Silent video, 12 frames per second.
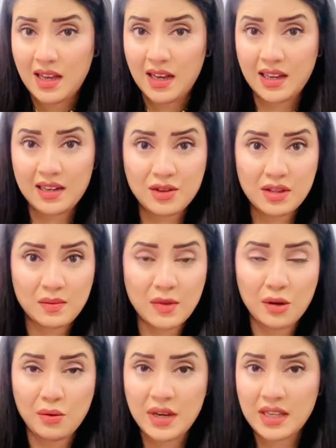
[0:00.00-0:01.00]
अगर जिसम
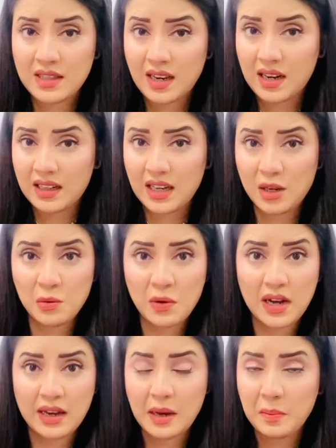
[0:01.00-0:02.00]
का कोई हिस्सा कटा
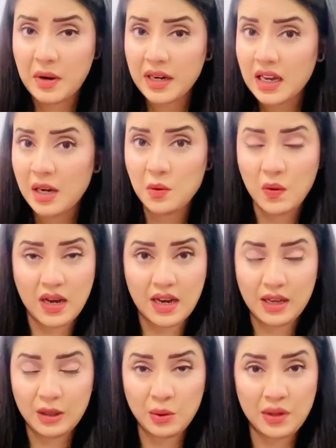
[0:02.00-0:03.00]
हुआ है फटा हुआ
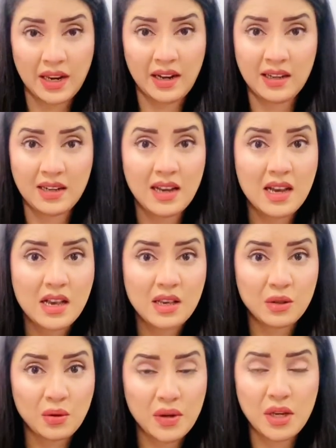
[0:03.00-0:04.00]
है तो
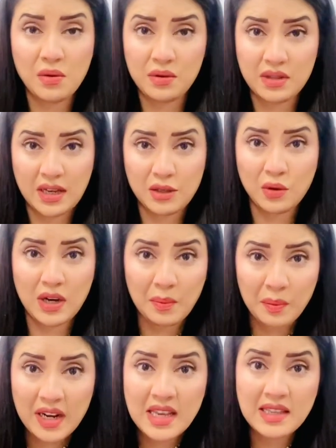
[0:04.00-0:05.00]
डायरेक्ट सुइयों से जो
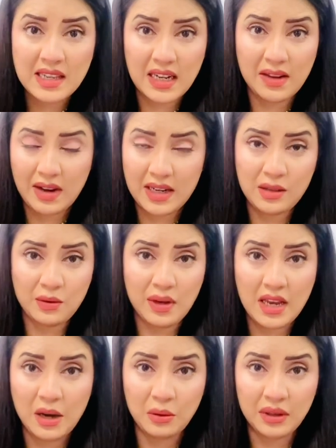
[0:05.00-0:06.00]
कपड़े सीने वाली
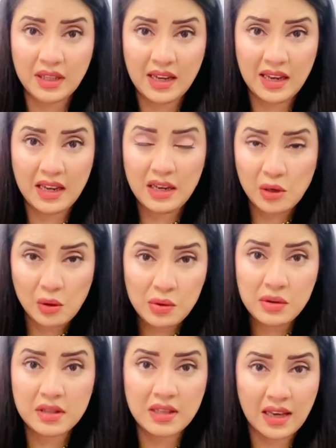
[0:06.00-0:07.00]
सुइयाँ होती हैं
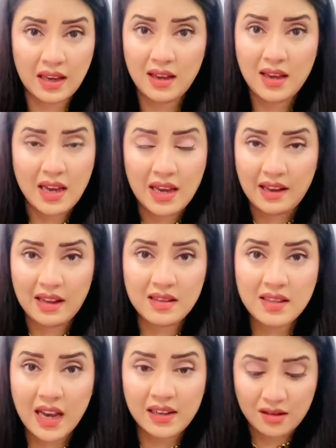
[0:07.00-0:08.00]
उससे
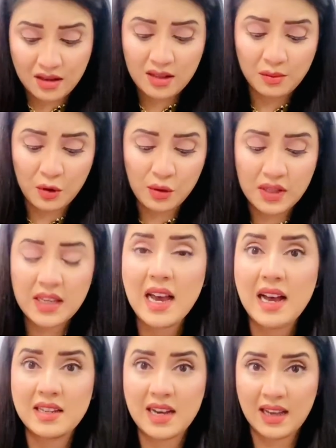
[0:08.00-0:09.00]
इंसानी जिसम को
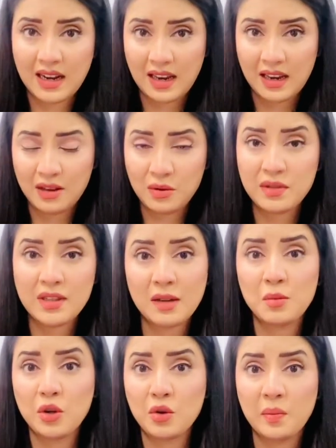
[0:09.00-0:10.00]
सिया जा रहा है उन
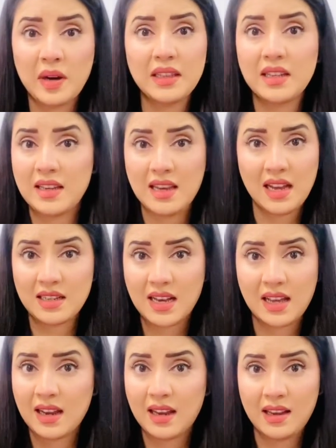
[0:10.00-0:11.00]
ज़ख्मों को बंद किया
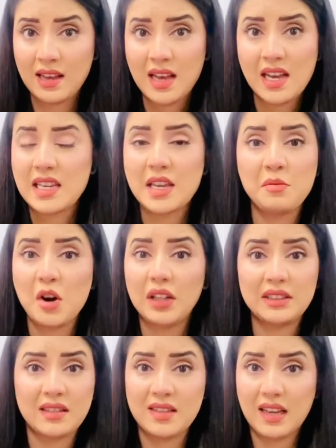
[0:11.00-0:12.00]
जा रहा है ये
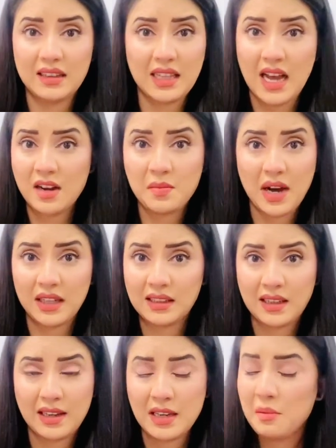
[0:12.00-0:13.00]
बहुत अजियतनाक बात
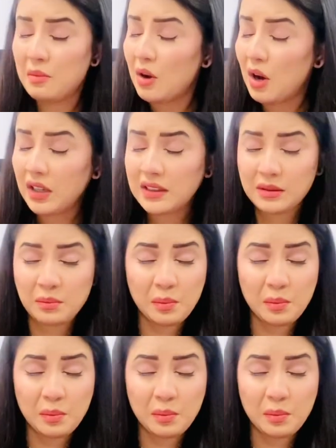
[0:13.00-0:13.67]
है ये बहुत